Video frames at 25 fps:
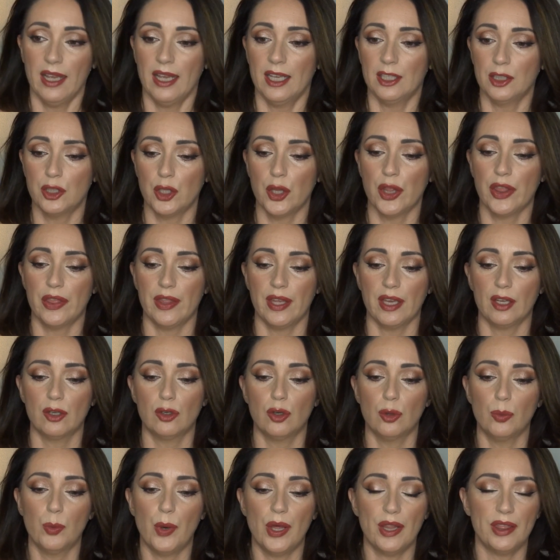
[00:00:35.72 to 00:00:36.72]
entonces,
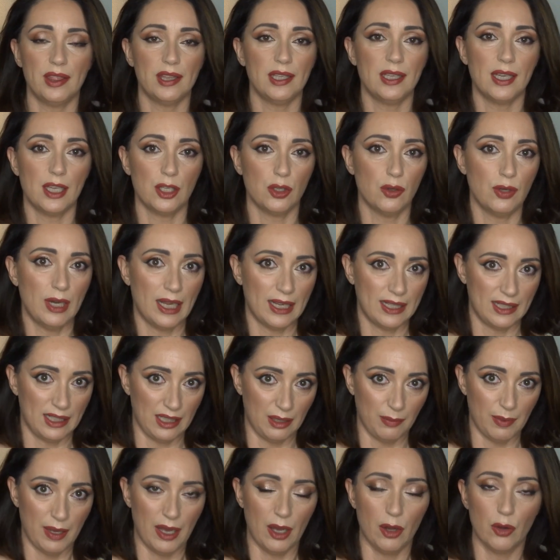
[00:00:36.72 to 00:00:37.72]
¿cómo hacía yo la
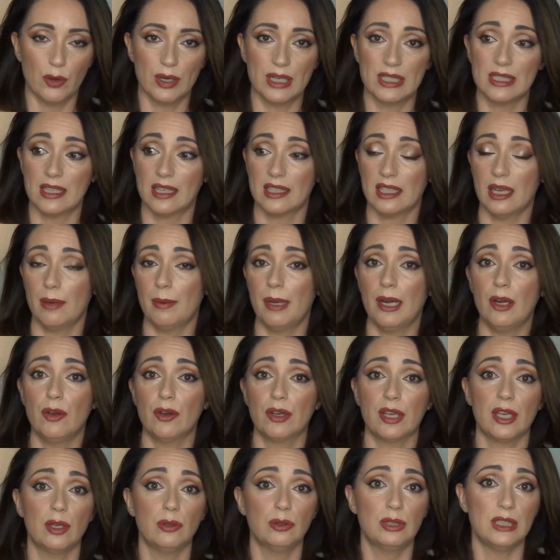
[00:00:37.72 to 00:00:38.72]
criba? O enseñaba
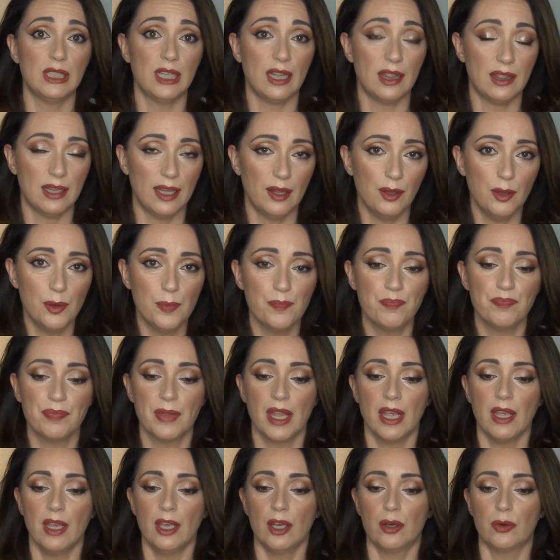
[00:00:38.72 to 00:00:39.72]
los que he utilizado?
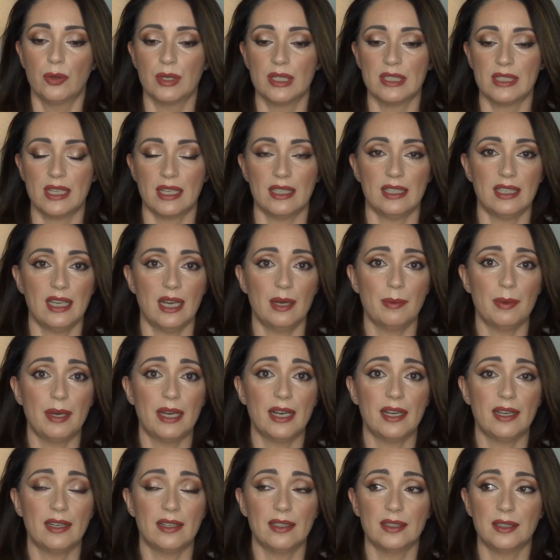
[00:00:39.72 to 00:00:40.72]
o
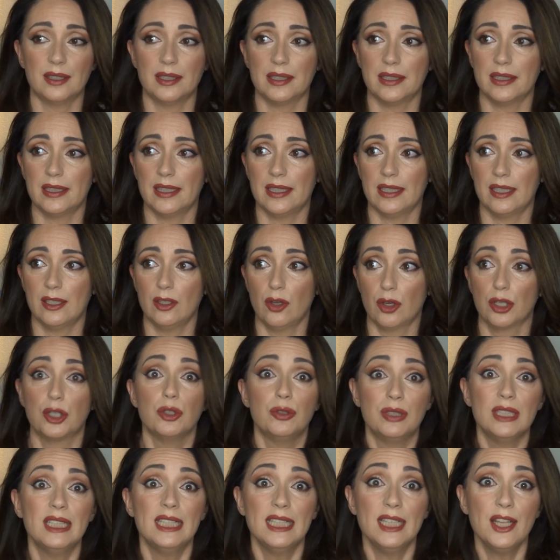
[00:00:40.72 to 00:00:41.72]
enseñaba eh, los
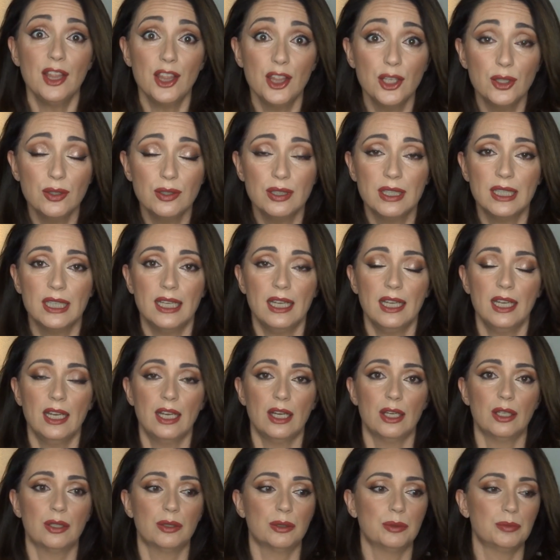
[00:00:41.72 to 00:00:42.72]
que utilizo?
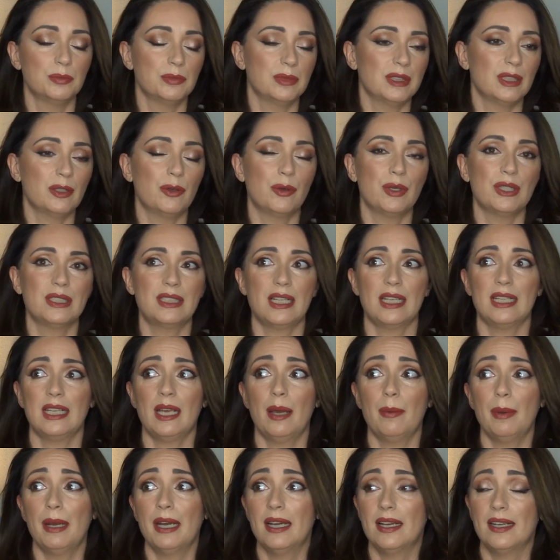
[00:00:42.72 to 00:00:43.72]
o
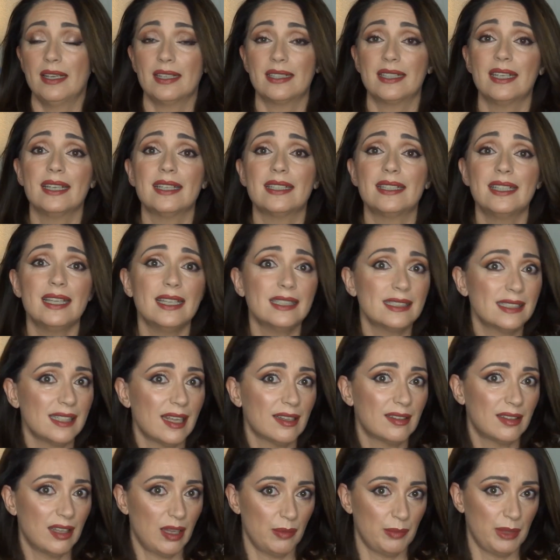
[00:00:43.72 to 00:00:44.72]
enseñaba qué,
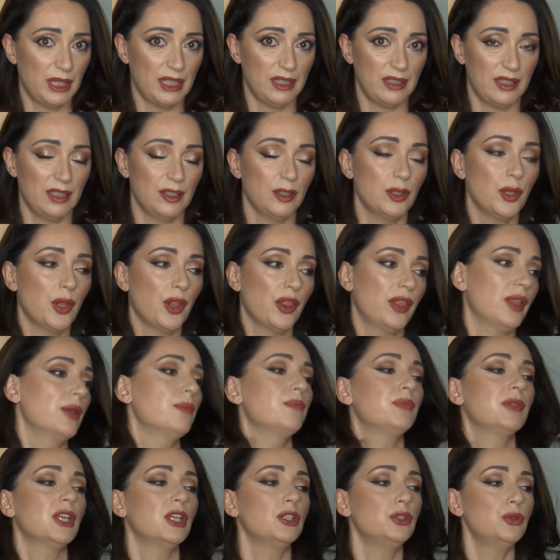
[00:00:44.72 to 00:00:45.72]
exactamente? Entonces,
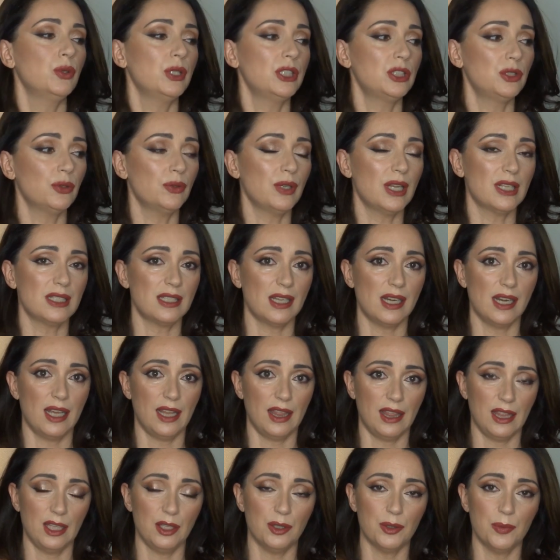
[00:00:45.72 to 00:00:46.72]
yo he hecho una
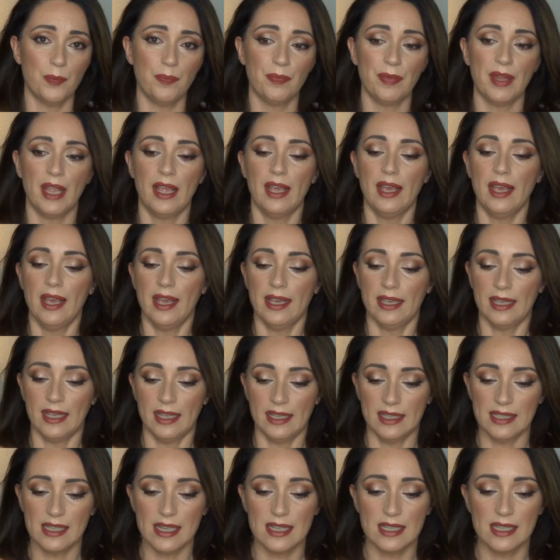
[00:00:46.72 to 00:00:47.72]
selección y
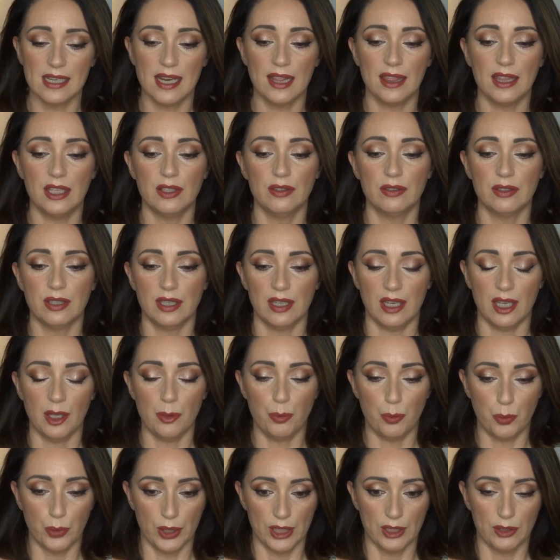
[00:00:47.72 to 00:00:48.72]
en esa selección
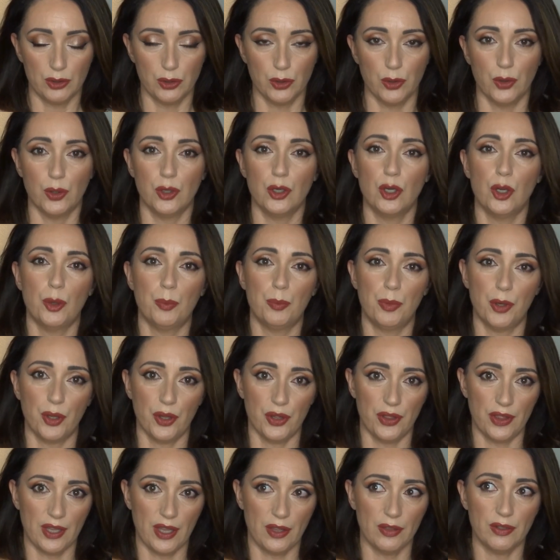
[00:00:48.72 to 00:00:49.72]
he puesto los
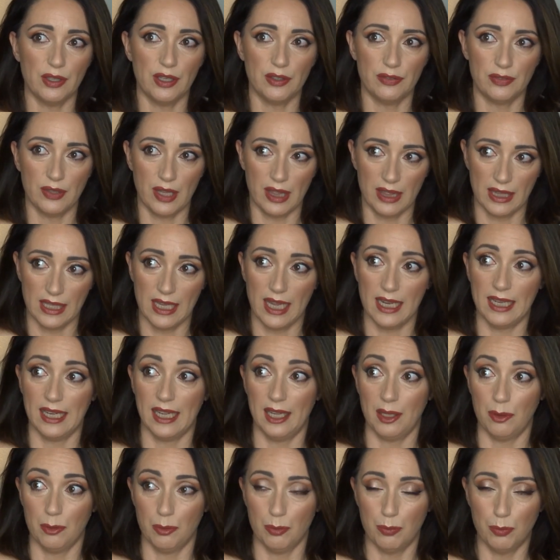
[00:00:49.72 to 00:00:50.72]
bronceadores
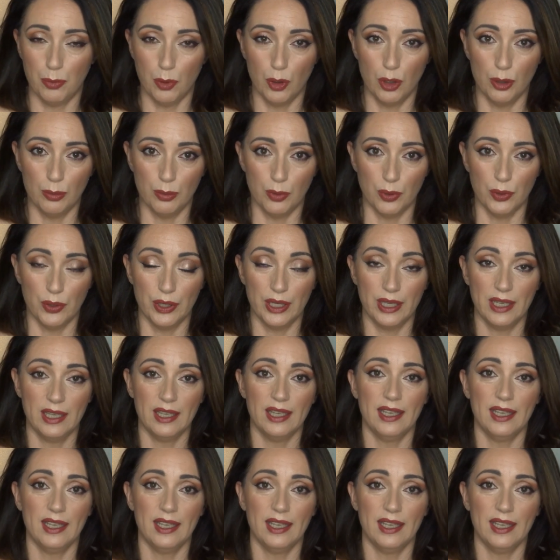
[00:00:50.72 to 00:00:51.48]
faciales en polvo